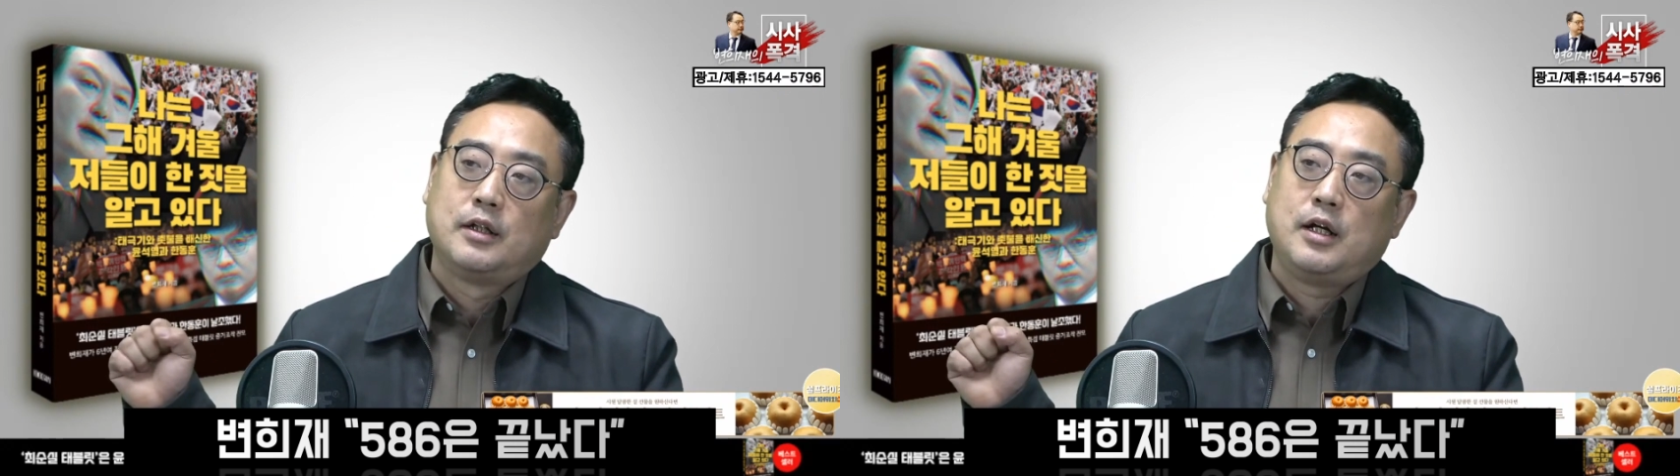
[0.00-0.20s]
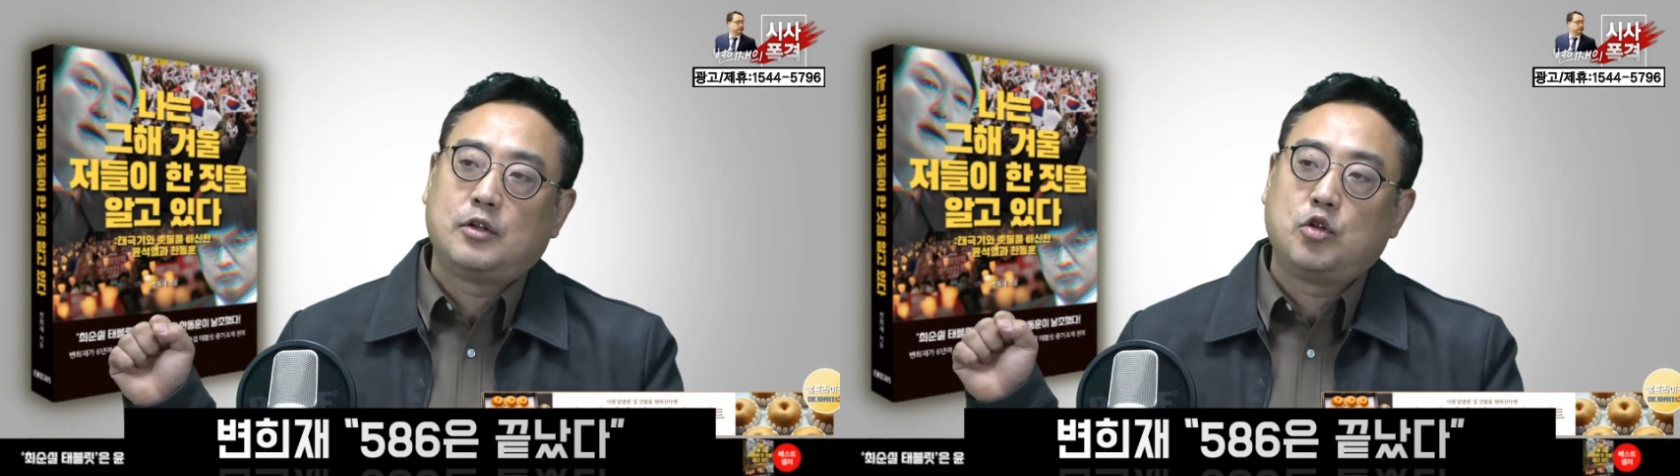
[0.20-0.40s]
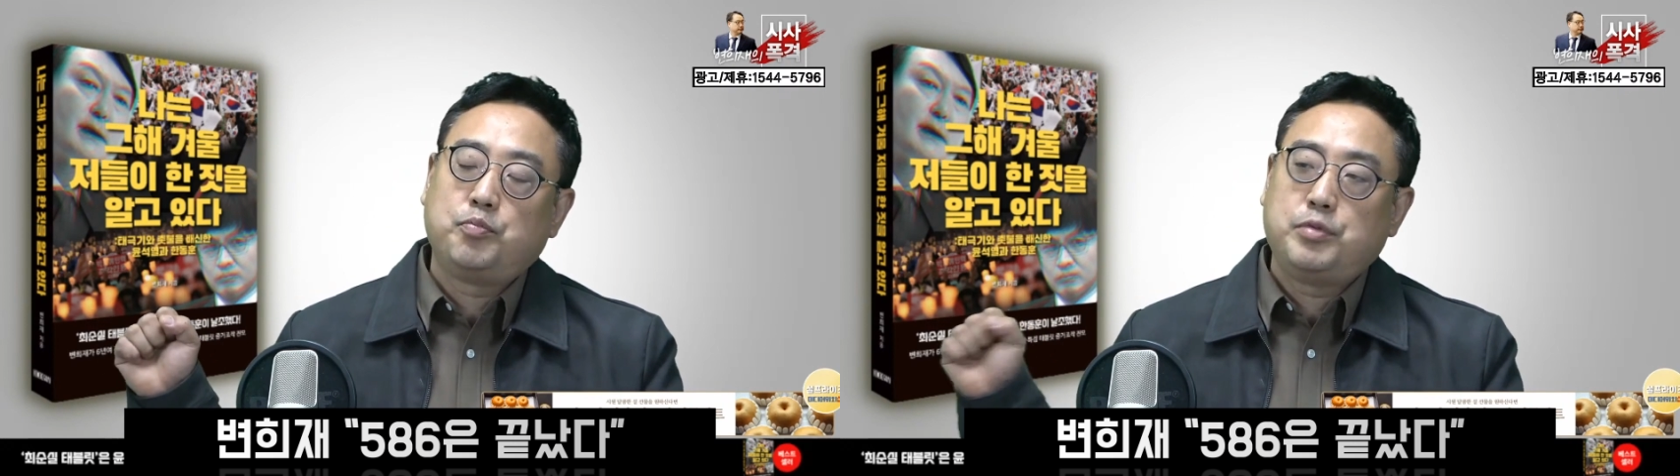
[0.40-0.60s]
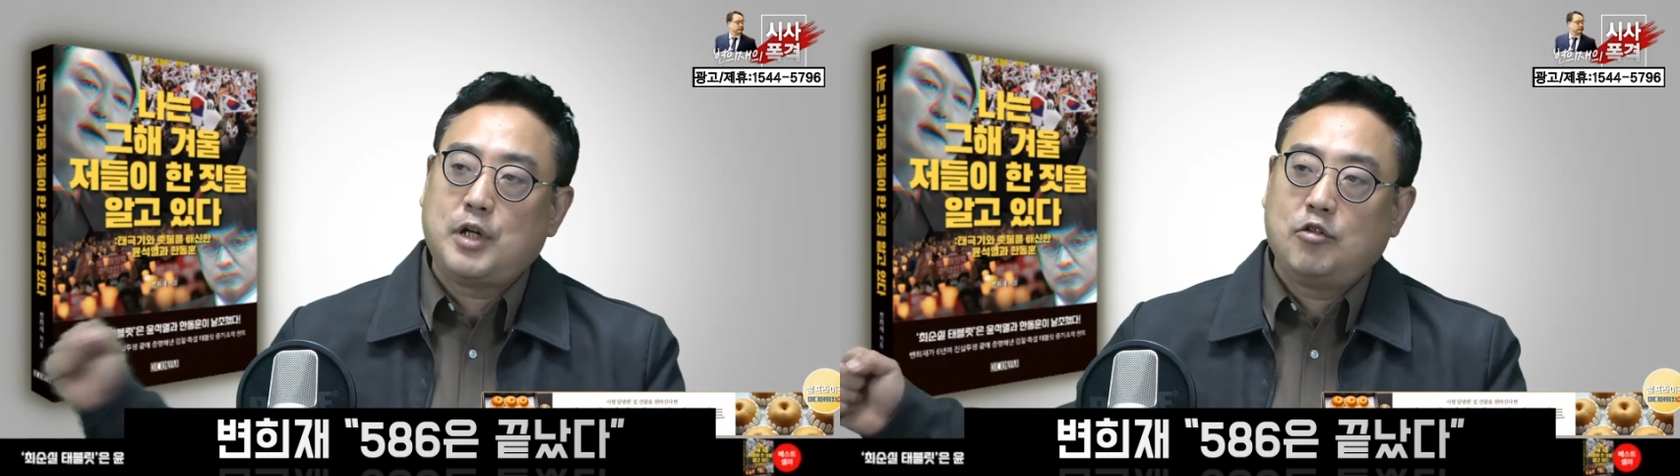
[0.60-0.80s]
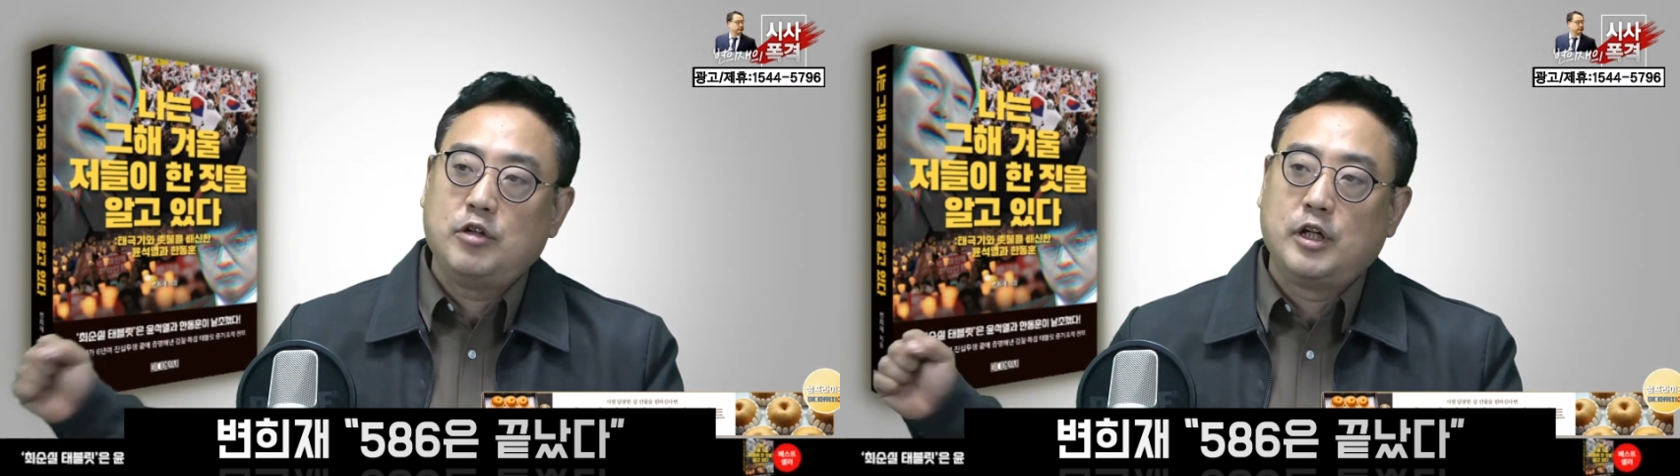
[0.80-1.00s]
내가
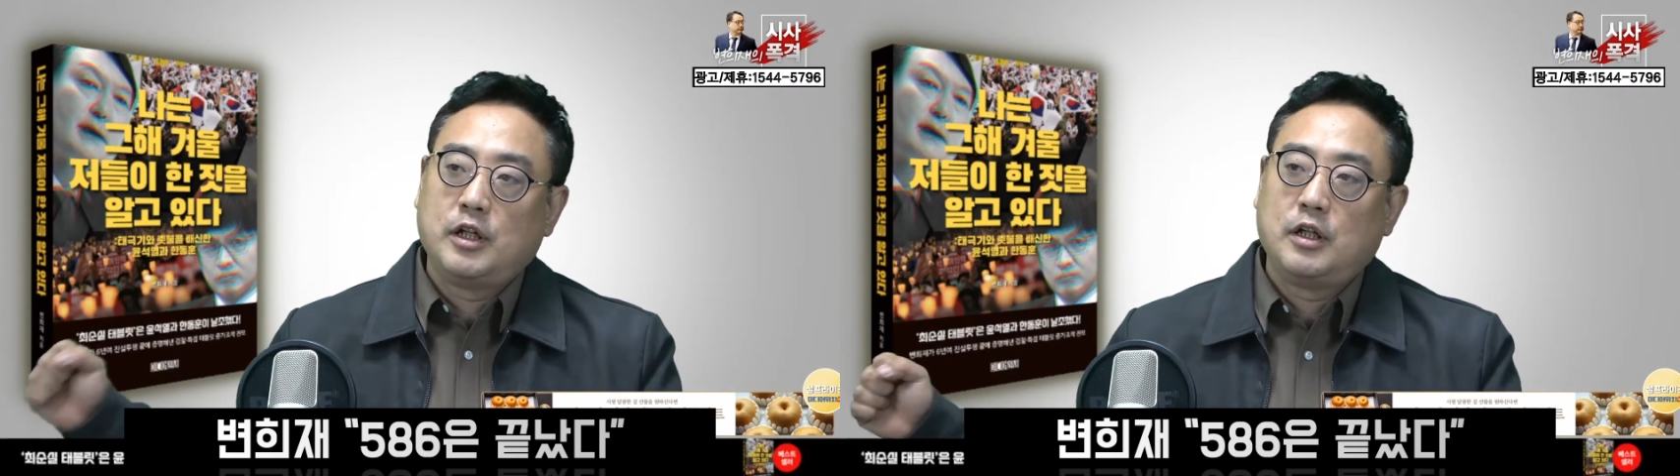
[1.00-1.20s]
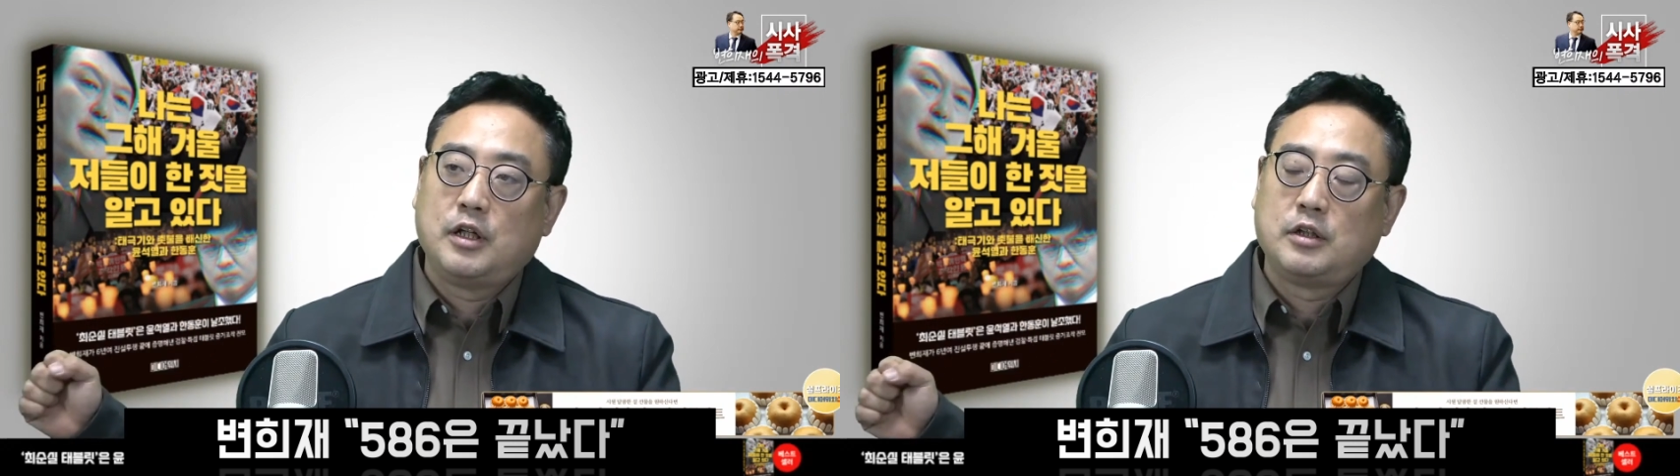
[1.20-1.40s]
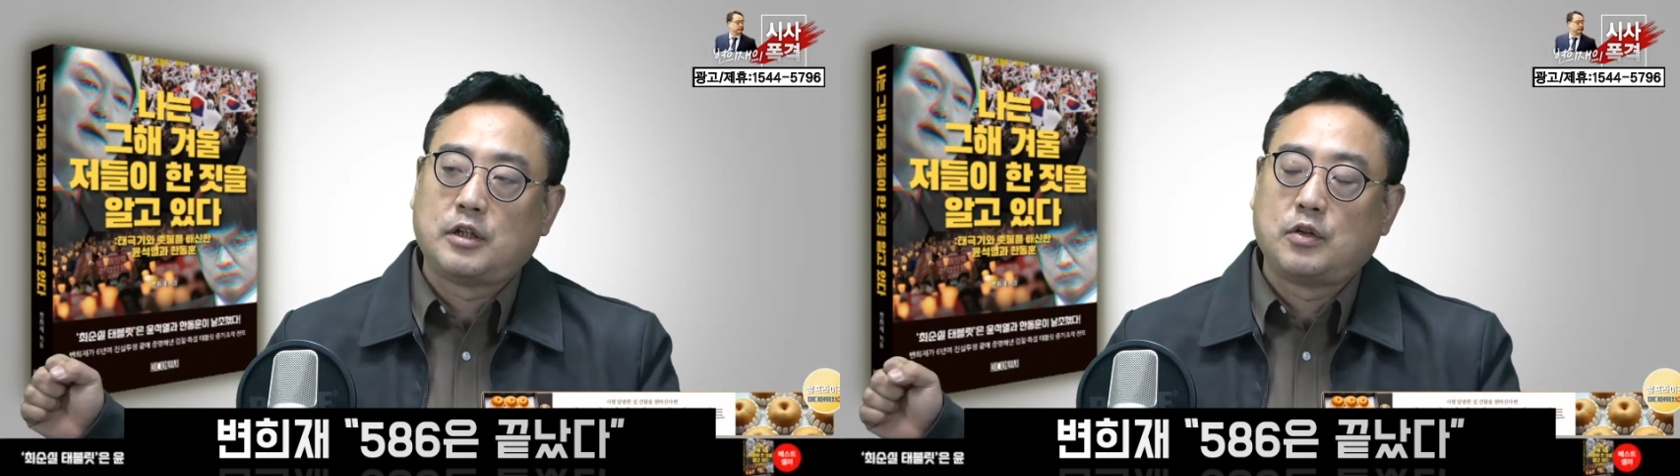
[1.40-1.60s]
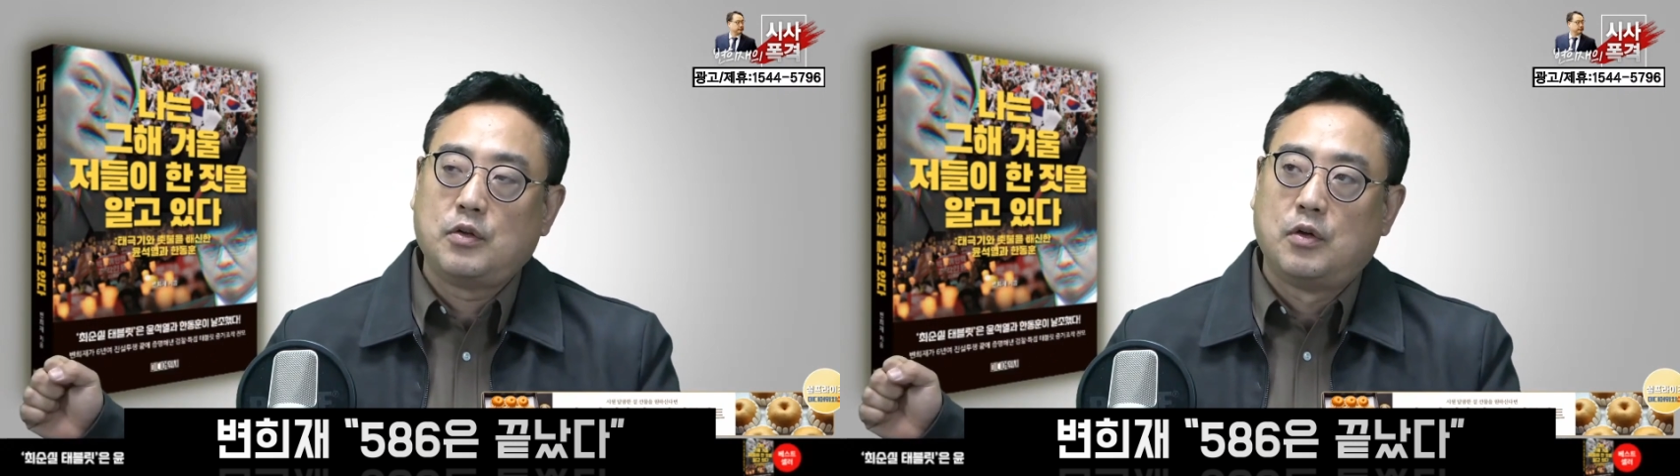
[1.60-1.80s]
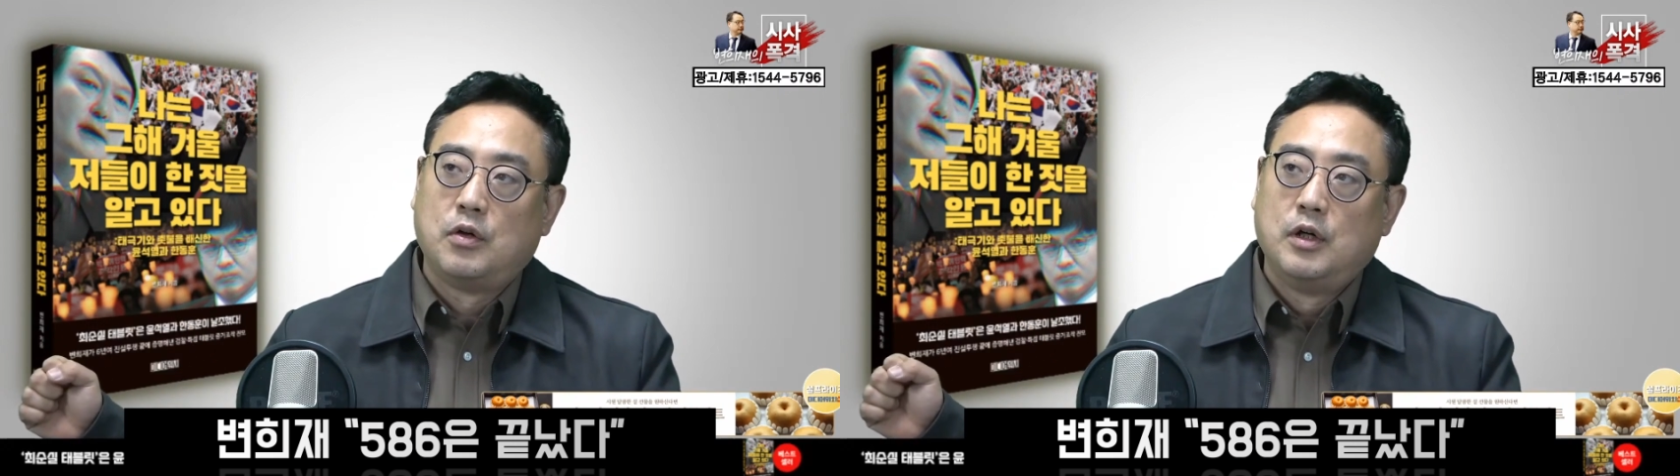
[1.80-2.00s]
촛불하고 얘기를 했을
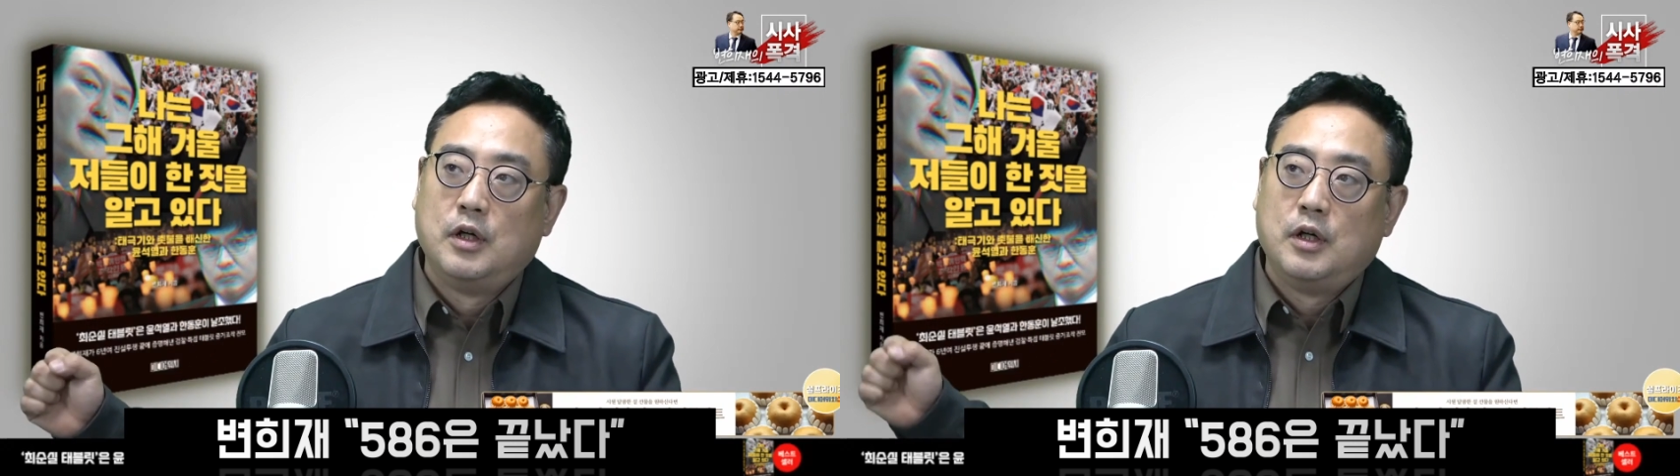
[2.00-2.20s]
때도